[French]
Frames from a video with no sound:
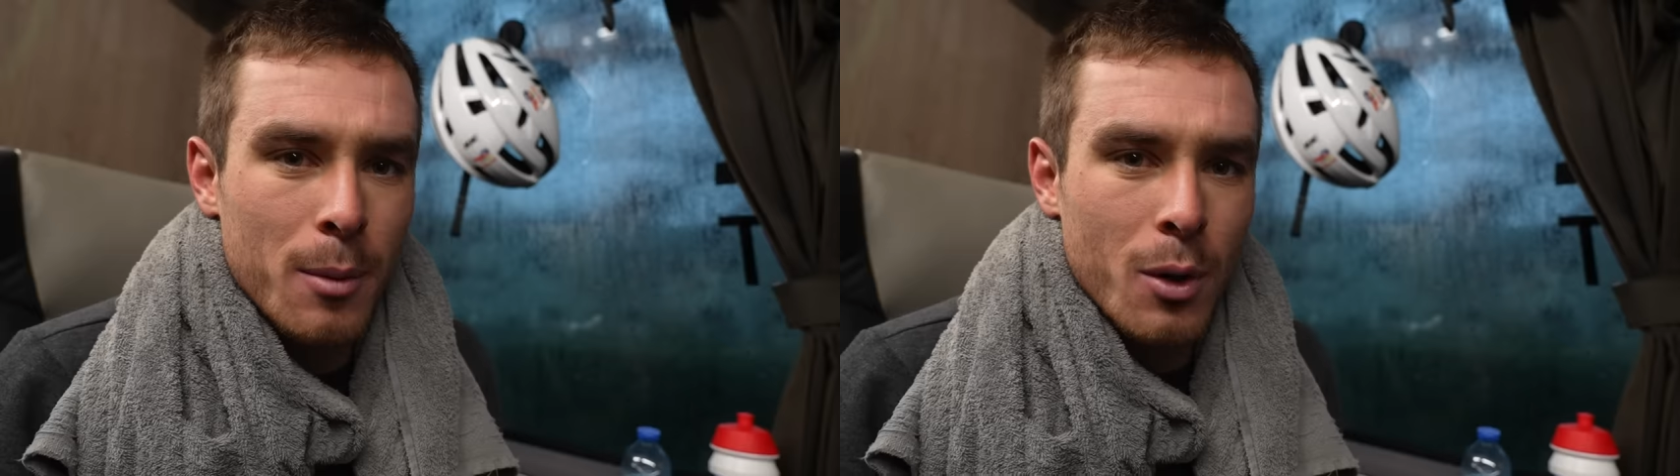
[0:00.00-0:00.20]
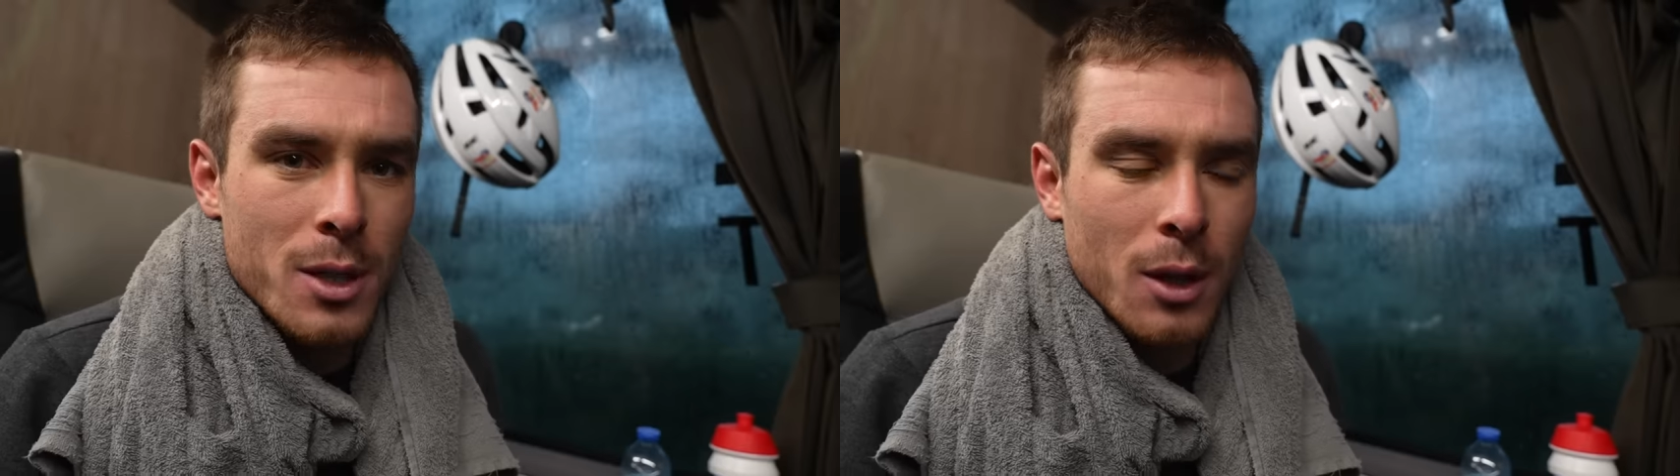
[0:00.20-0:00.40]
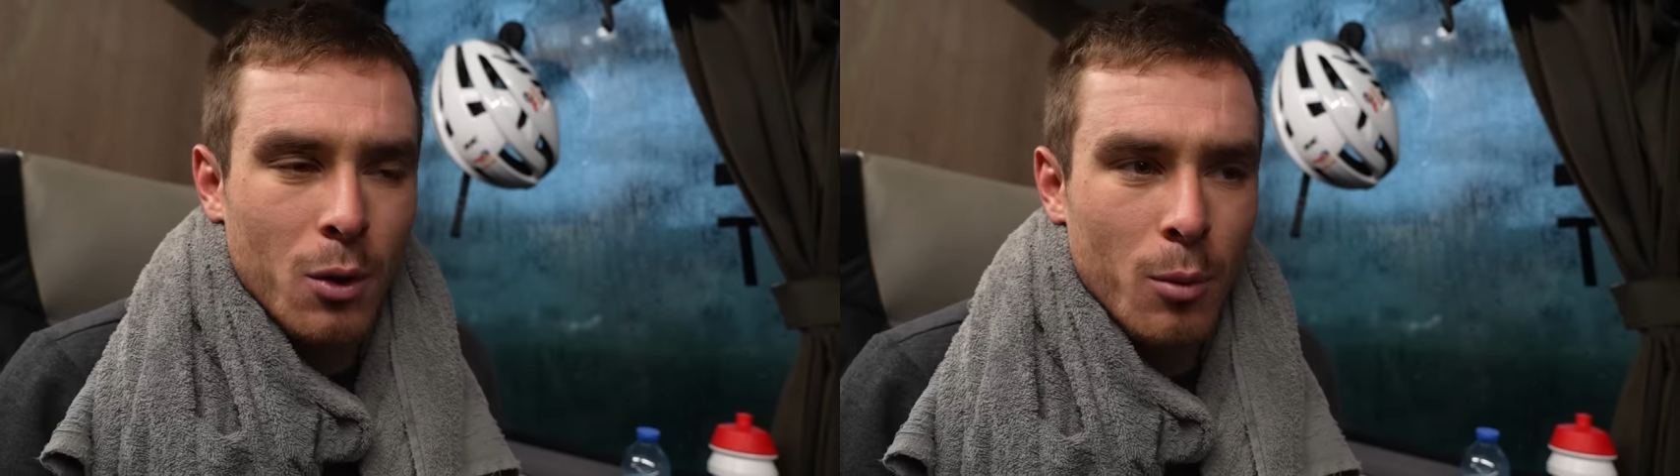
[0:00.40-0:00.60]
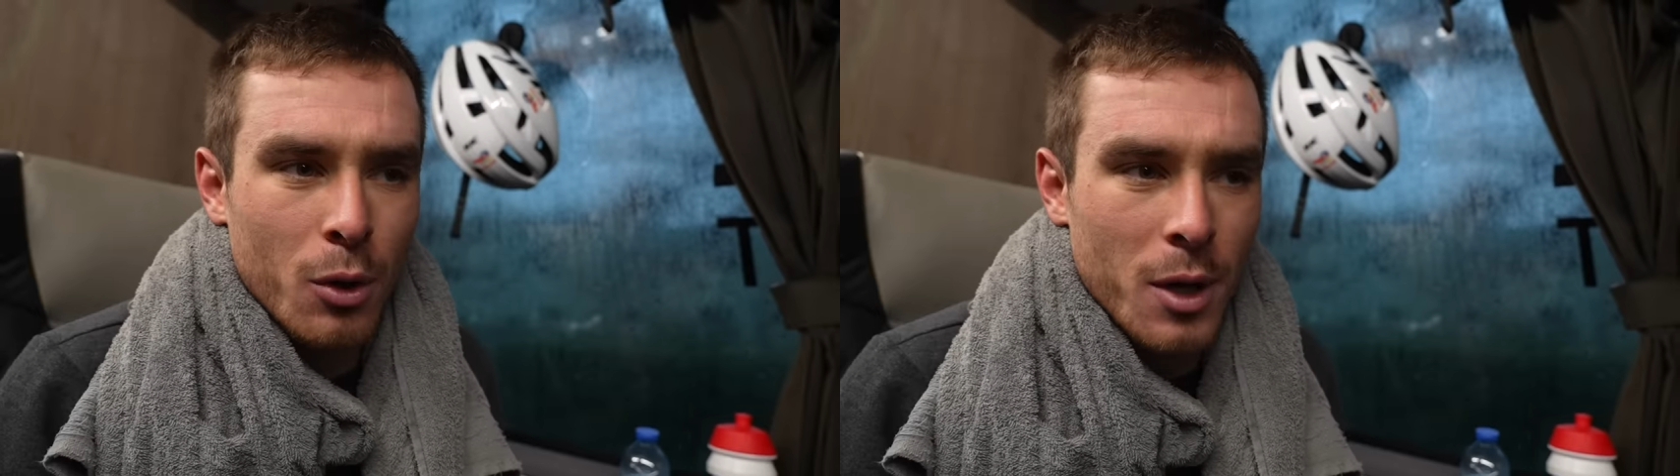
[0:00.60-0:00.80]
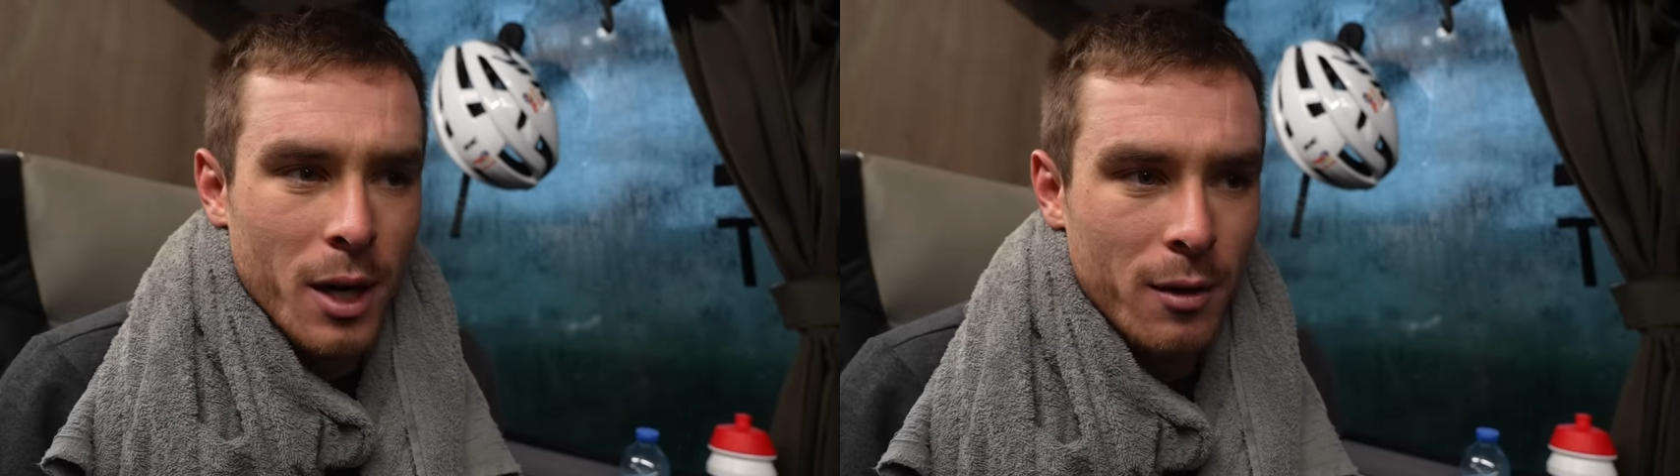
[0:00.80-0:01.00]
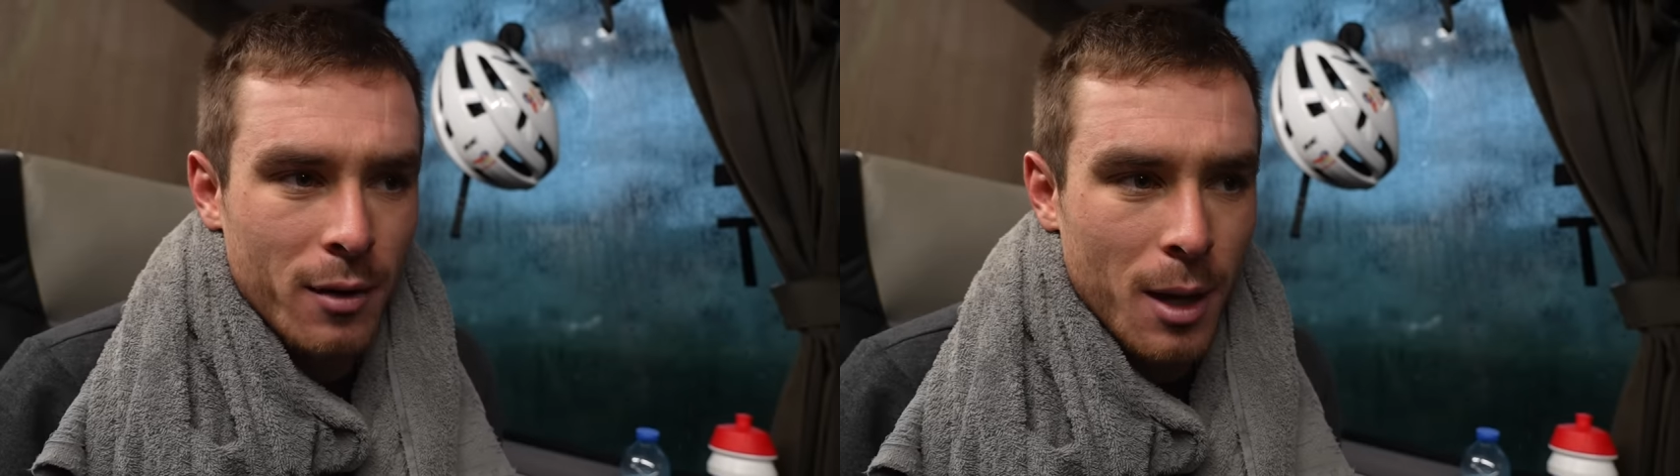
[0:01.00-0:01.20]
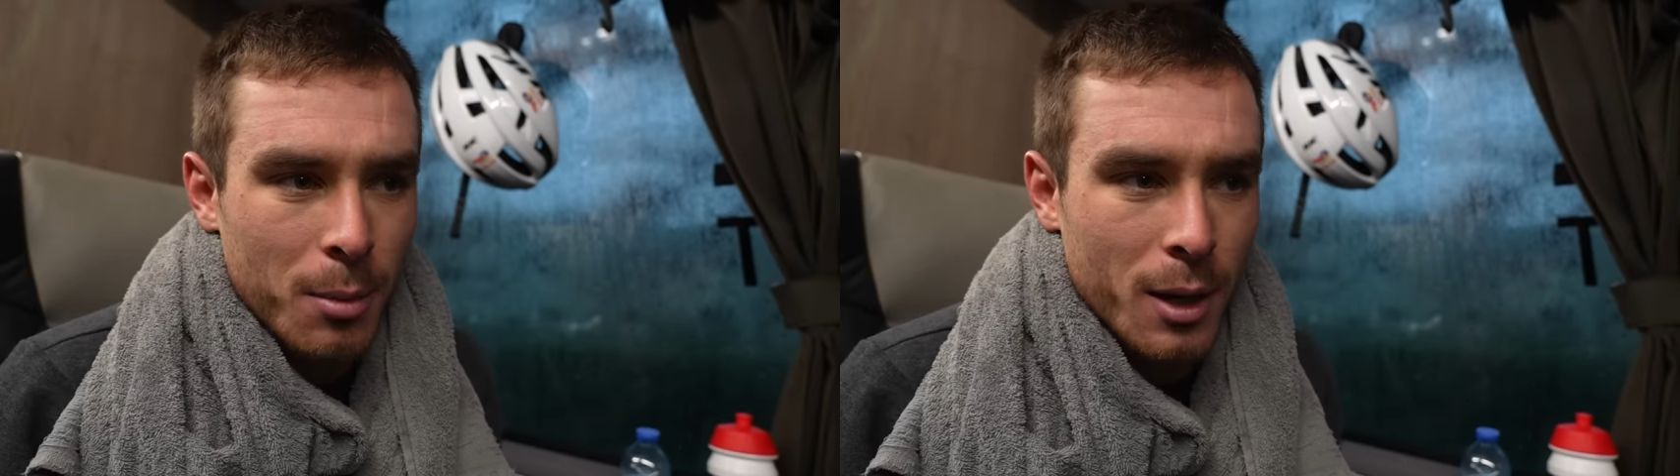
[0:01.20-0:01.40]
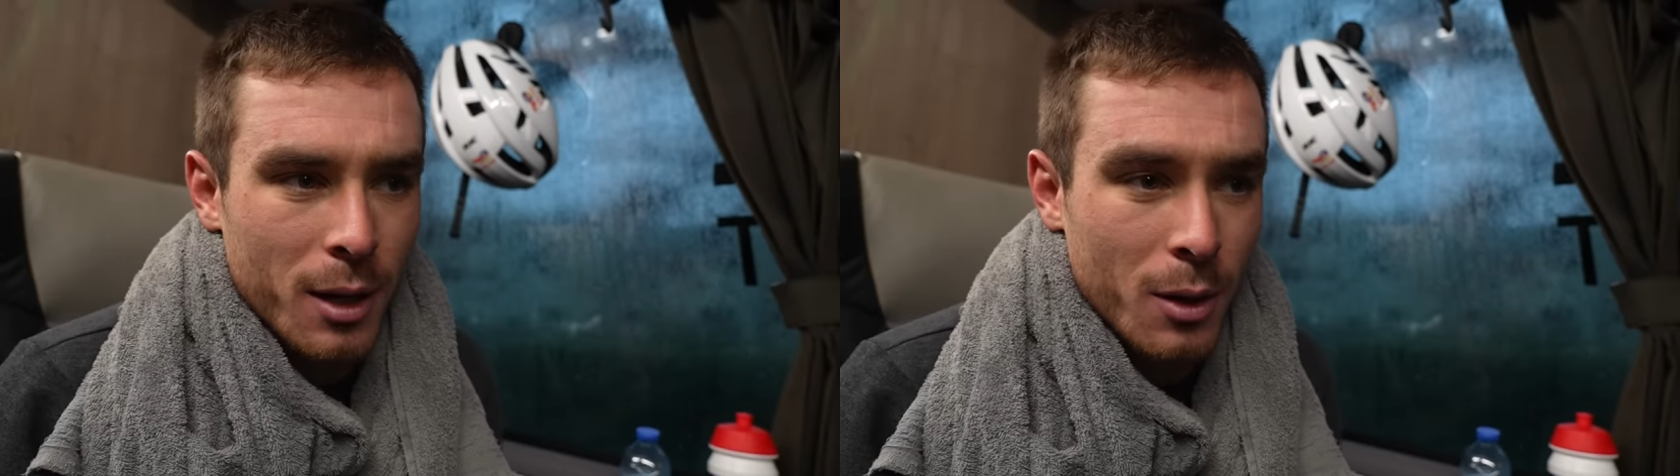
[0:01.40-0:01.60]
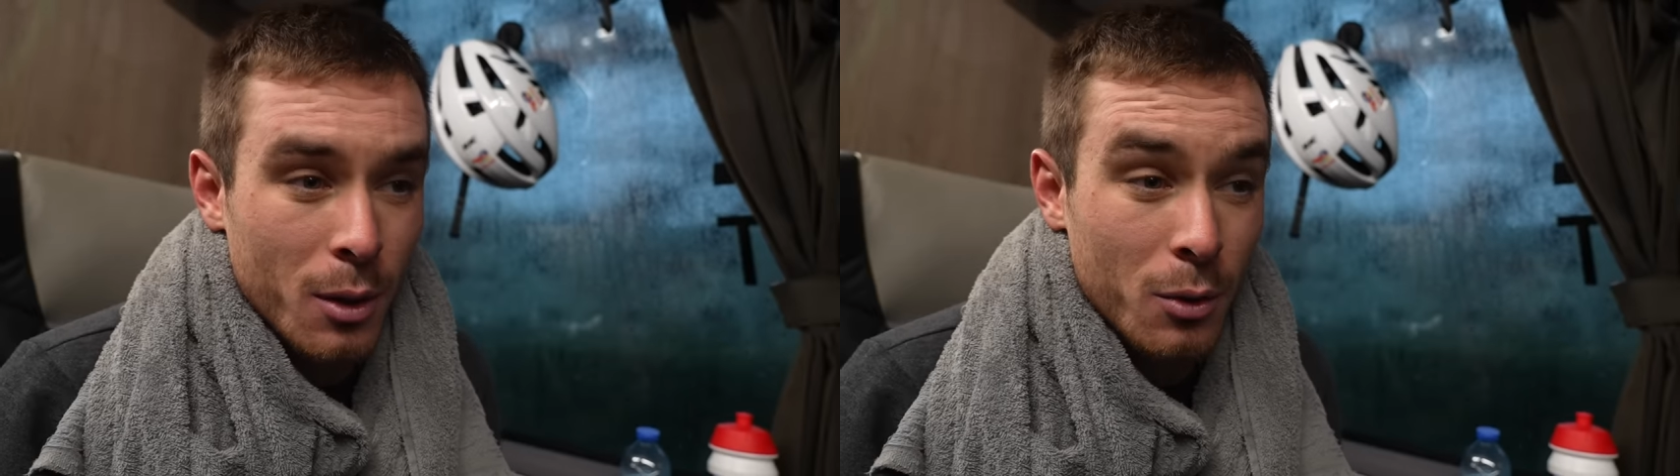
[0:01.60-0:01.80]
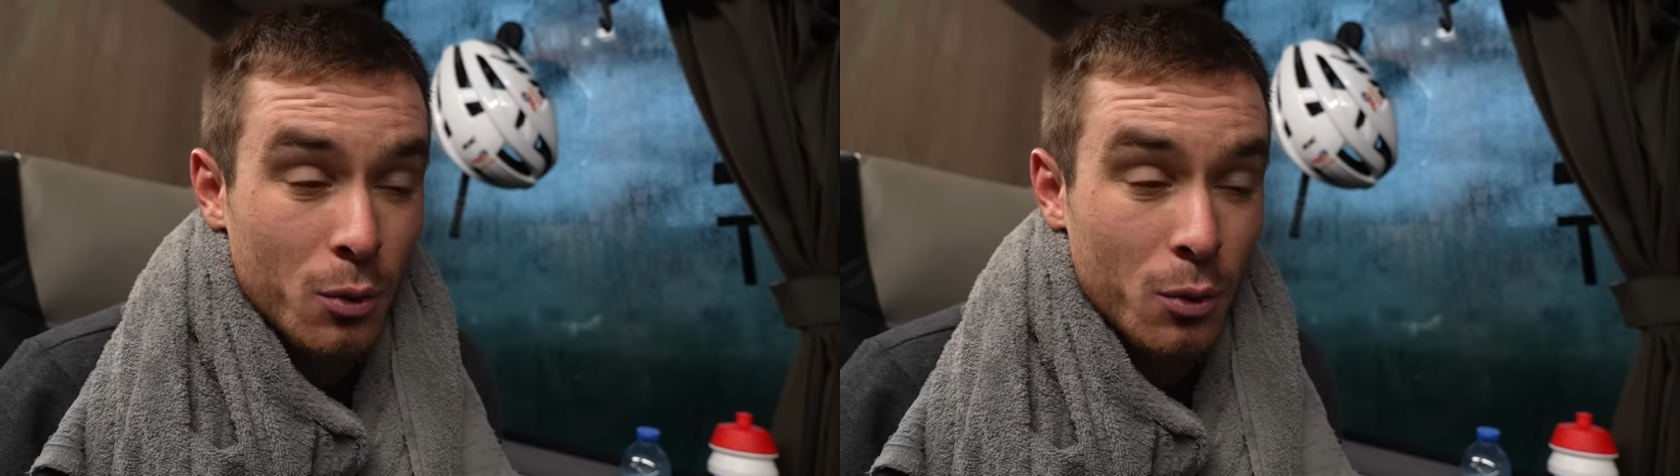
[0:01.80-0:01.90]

bosse à 30 bandes de l'arrivée après euh,